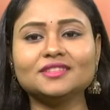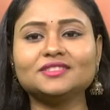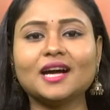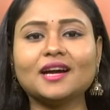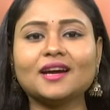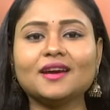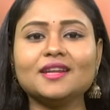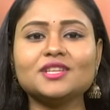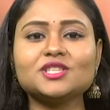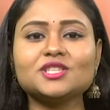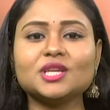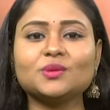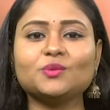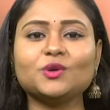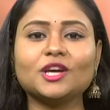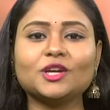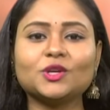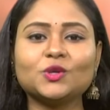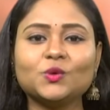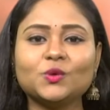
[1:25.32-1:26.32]
సకల
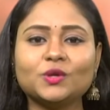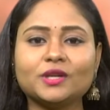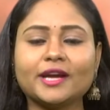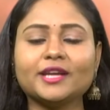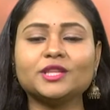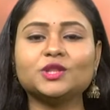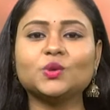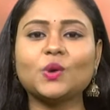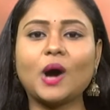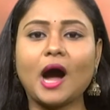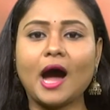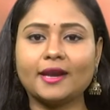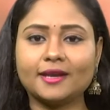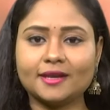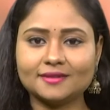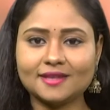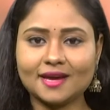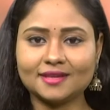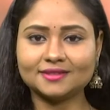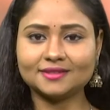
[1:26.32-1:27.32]
జీవులకు రైతు
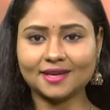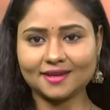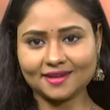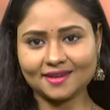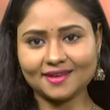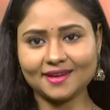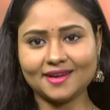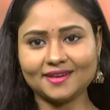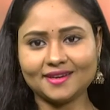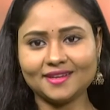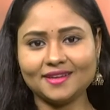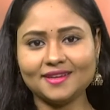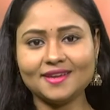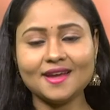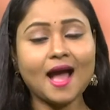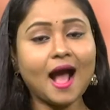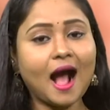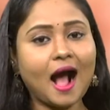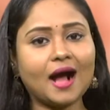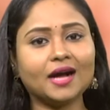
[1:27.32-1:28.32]
అన్నదాత కానీ
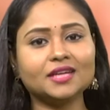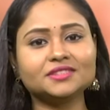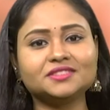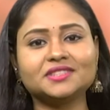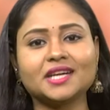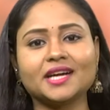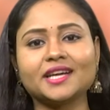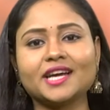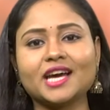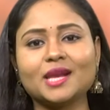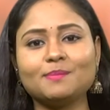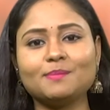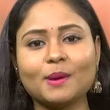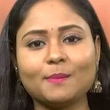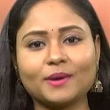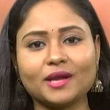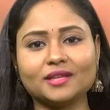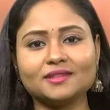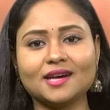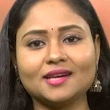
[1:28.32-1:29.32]
ఆ సంకల్ప
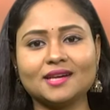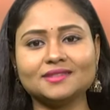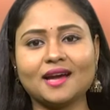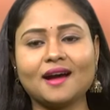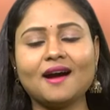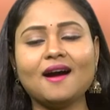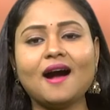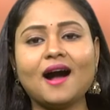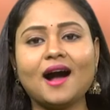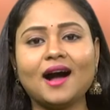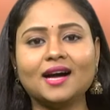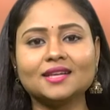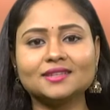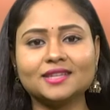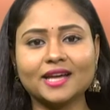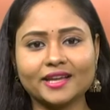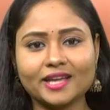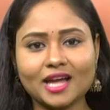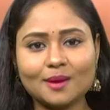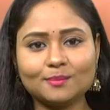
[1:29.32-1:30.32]
ప్రదాత ఆ
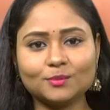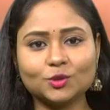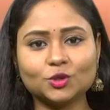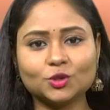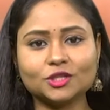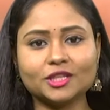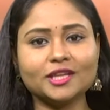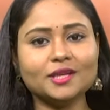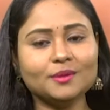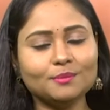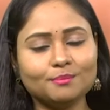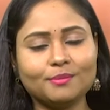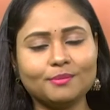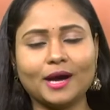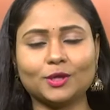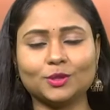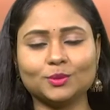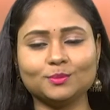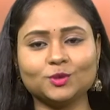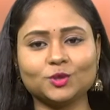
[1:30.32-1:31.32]
దయామూర్తి
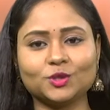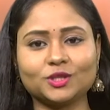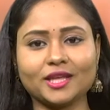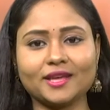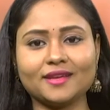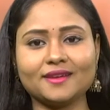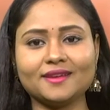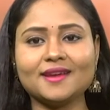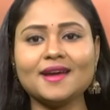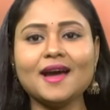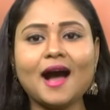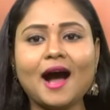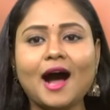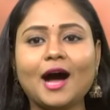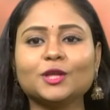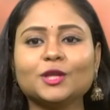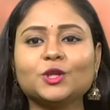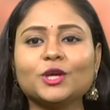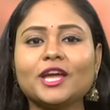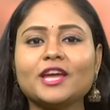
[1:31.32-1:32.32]
భానుమూర్తే
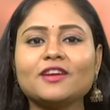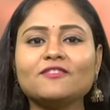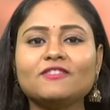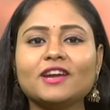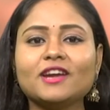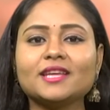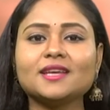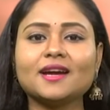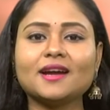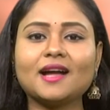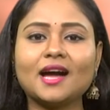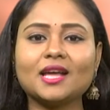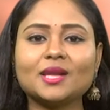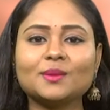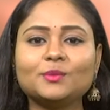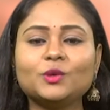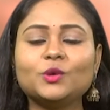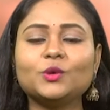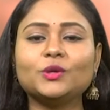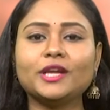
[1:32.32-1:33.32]
అందుకే
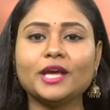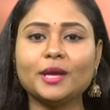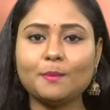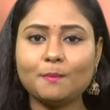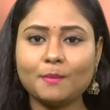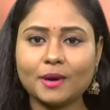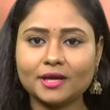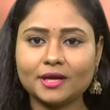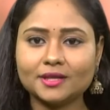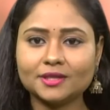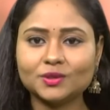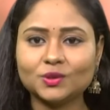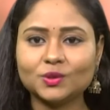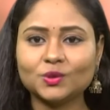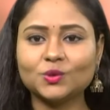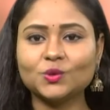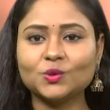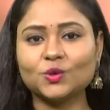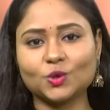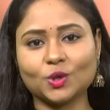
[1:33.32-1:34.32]
వేదకాలం నుండే
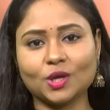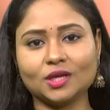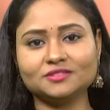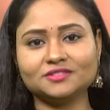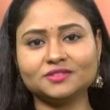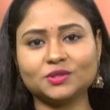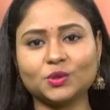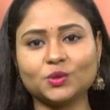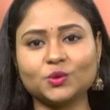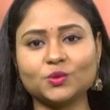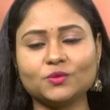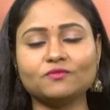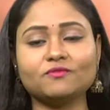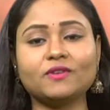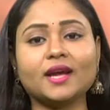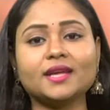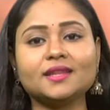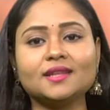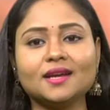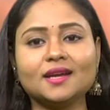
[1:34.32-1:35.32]
పండితులు గృహస్థులు
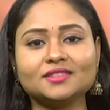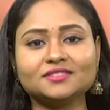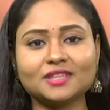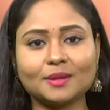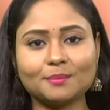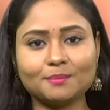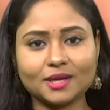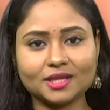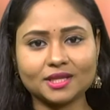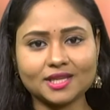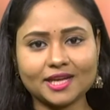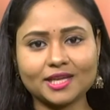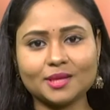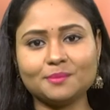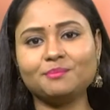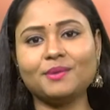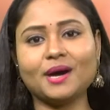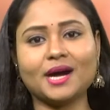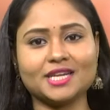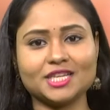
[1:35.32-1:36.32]
వైదిక
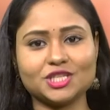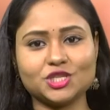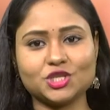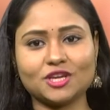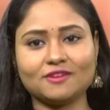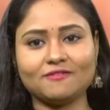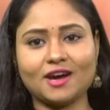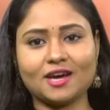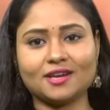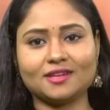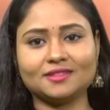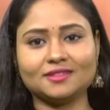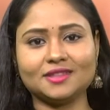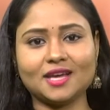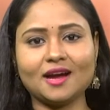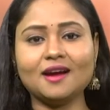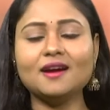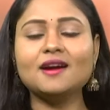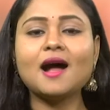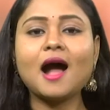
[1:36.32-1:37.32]
సంప్రదాయం
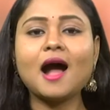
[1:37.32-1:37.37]
పాటించేవారంతా